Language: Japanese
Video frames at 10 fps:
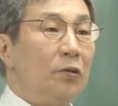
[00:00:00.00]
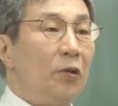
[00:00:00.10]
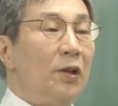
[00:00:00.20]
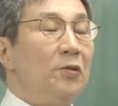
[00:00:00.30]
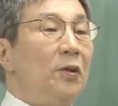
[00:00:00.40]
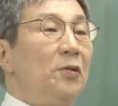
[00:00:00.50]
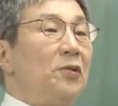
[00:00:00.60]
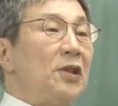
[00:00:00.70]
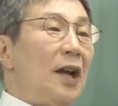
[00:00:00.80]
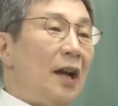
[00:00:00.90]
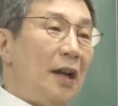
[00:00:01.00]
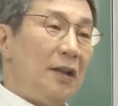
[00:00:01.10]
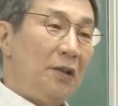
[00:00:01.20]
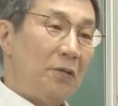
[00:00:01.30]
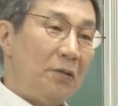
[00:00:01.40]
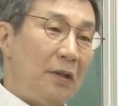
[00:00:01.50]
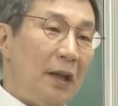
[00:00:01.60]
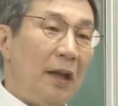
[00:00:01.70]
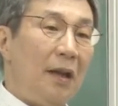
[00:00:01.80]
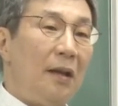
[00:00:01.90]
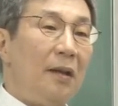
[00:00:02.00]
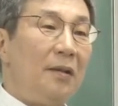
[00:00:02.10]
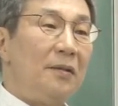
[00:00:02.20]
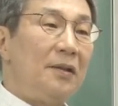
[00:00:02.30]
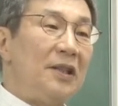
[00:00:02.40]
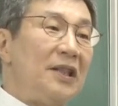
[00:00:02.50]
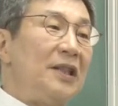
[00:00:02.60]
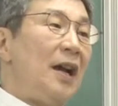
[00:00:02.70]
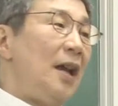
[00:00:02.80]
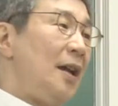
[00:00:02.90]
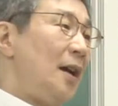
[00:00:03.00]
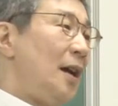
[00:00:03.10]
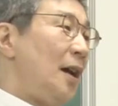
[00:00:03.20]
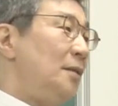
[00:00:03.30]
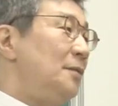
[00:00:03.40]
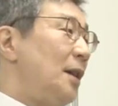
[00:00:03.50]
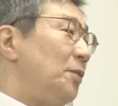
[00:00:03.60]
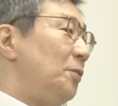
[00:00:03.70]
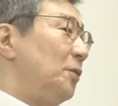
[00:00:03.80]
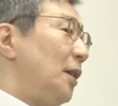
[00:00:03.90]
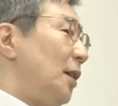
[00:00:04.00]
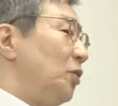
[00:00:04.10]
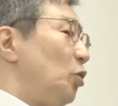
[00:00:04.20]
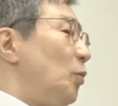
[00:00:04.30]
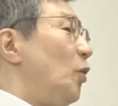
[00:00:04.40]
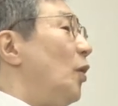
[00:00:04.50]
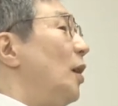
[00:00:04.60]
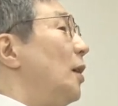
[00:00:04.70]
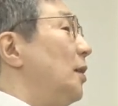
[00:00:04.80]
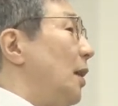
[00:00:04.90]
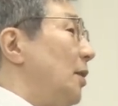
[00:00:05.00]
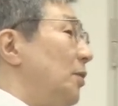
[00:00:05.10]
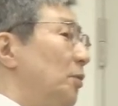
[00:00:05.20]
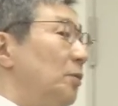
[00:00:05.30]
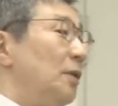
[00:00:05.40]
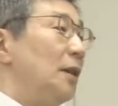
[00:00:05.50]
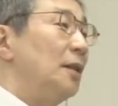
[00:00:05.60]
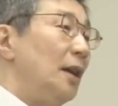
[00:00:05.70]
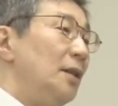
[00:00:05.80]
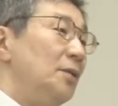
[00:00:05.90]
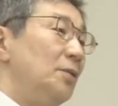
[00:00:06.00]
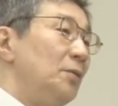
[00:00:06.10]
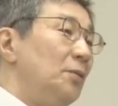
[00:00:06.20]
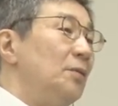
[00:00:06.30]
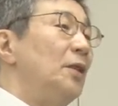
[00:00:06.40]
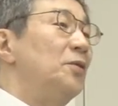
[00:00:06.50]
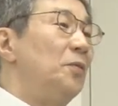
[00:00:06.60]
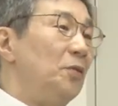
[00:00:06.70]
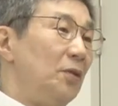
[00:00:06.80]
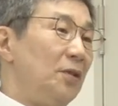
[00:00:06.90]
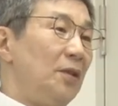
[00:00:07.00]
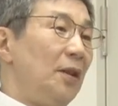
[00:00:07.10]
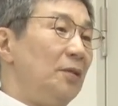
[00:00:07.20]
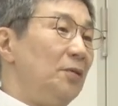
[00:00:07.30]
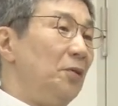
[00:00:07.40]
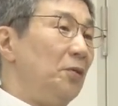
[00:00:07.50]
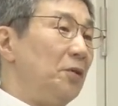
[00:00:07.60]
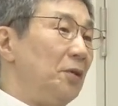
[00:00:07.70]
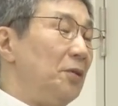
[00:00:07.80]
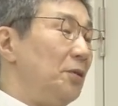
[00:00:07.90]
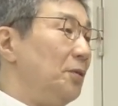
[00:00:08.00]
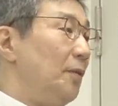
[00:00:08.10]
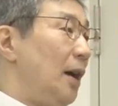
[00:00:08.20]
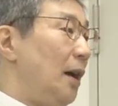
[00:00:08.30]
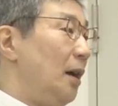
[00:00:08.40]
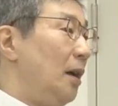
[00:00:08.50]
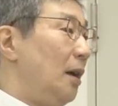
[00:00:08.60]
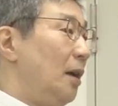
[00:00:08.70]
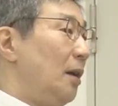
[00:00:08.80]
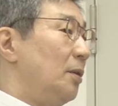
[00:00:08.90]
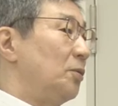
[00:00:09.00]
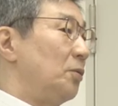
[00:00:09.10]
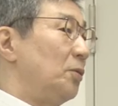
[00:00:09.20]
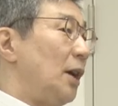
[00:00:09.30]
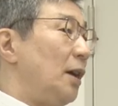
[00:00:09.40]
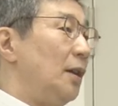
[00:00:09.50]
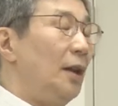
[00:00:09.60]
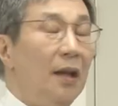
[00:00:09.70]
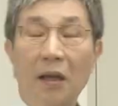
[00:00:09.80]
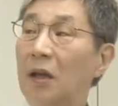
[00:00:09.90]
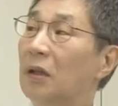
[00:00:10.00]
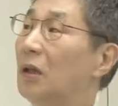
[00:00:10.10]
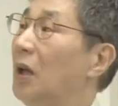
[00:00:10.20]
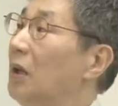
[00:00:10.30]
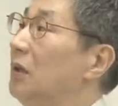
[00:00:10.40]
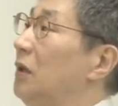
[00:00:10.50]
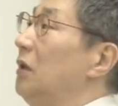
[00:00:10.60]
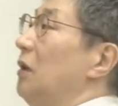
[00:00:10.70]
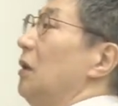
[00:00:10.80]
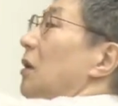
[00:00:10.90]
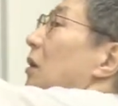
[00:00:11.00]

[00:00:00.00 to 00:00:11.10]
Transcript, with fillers: れぞれの社会によって違いがあるだろうなと思われてるような対象を学問にしている領域っていうのは、その中で単に